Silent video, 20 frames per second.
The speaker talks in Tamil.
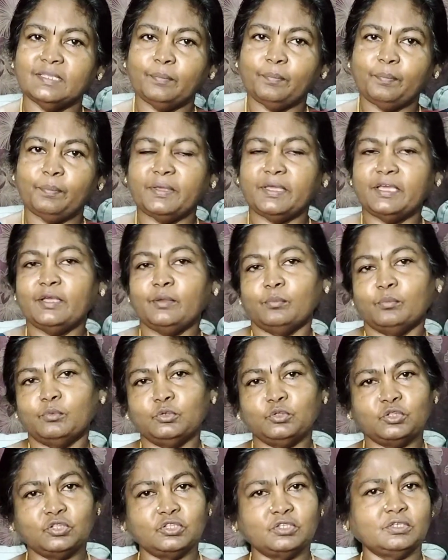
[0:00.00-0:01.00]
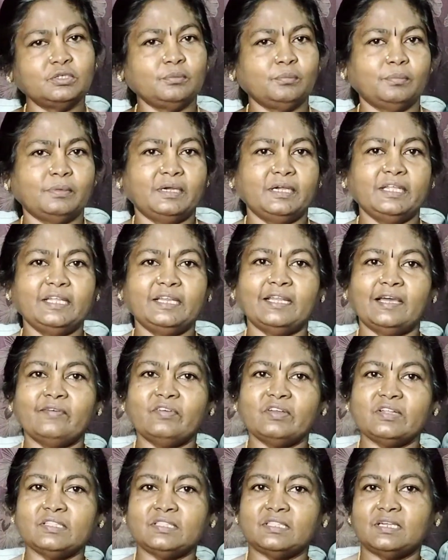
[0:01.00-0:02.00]
சிப்பி முத்து மணி
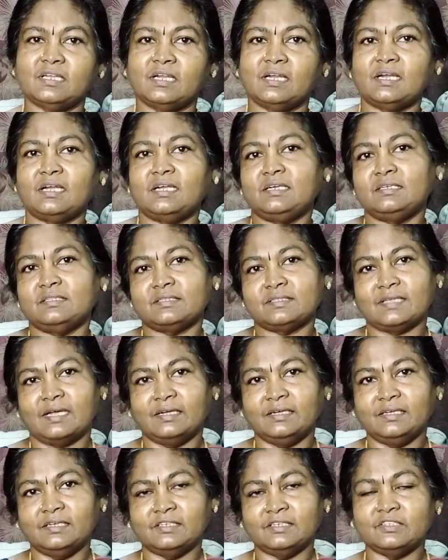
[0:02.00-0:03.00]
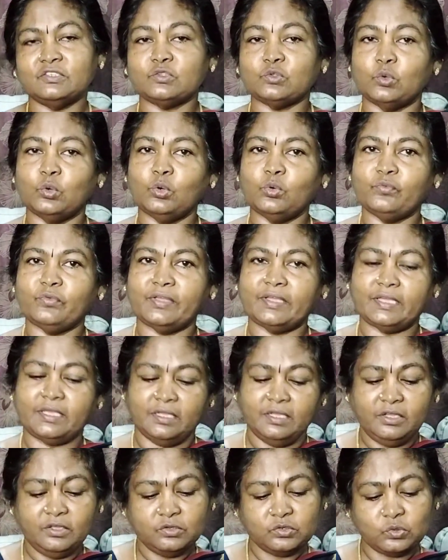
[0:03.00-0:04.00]
நவரத்தினங்கள் சங்கு
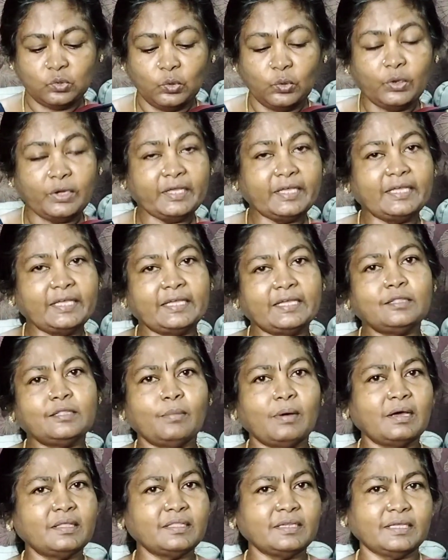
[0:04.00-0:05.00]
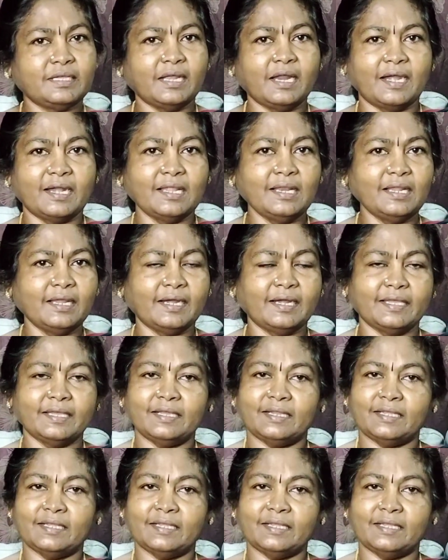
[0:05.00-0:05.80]
சோவி சோழி இது மாதிரி கடலில்